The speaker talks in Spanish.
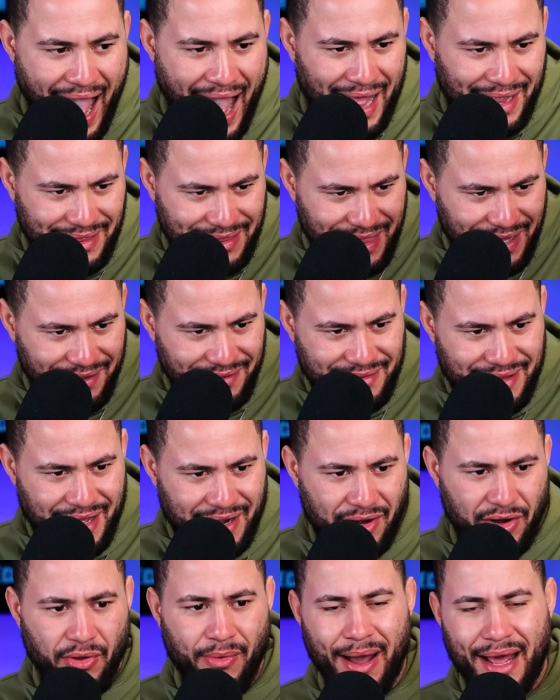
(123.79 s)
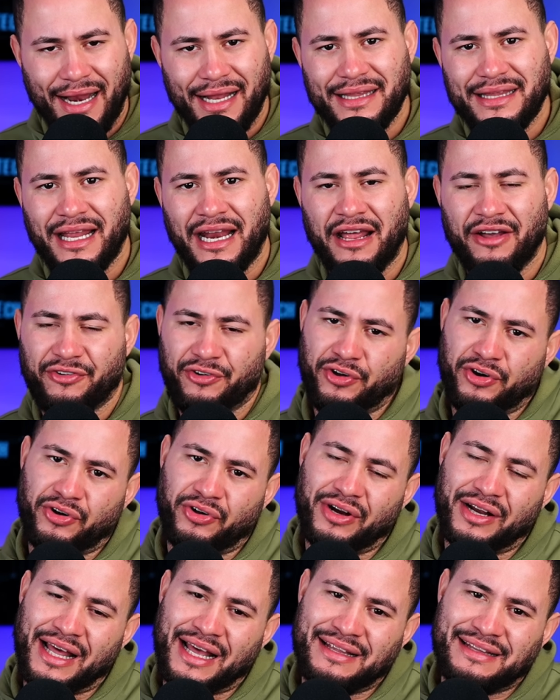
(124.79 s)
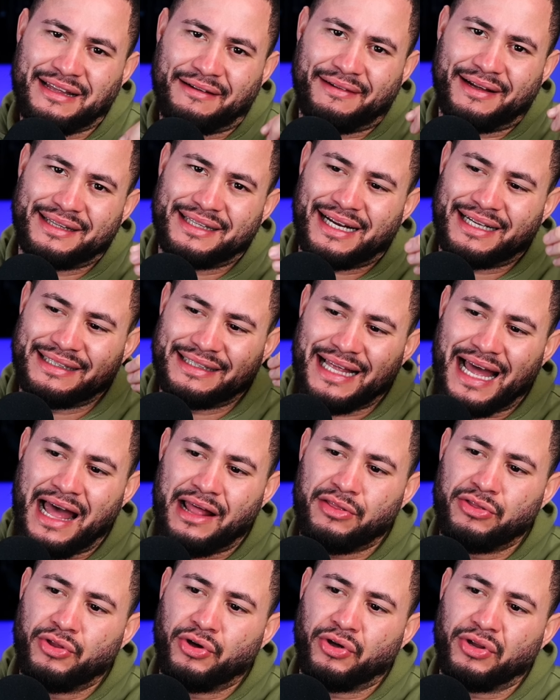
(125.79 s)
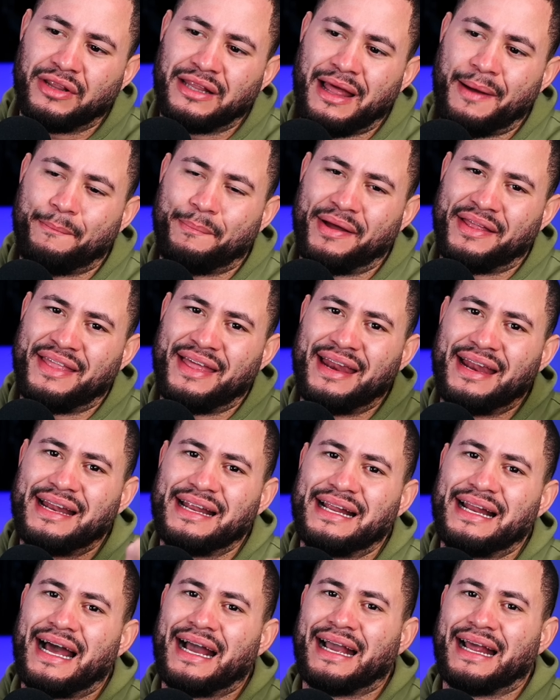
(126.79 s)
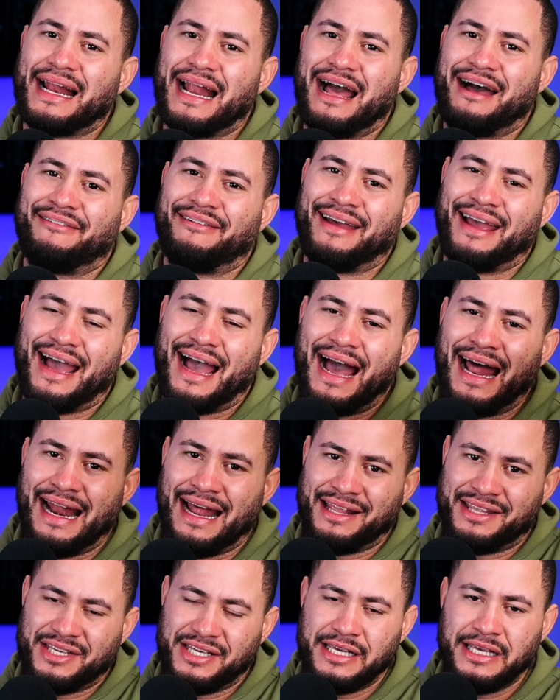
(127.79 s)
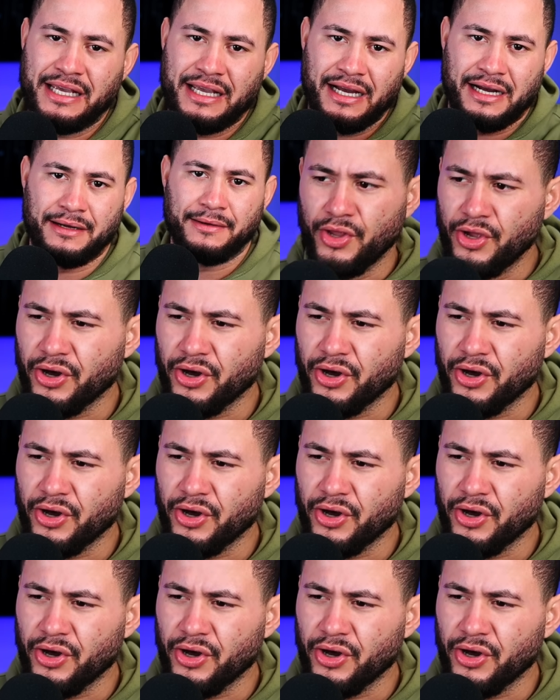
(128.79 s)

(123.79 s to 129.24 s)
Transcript: antes de robar el teléfono, estaba tratando de pedirle la clave a la chica.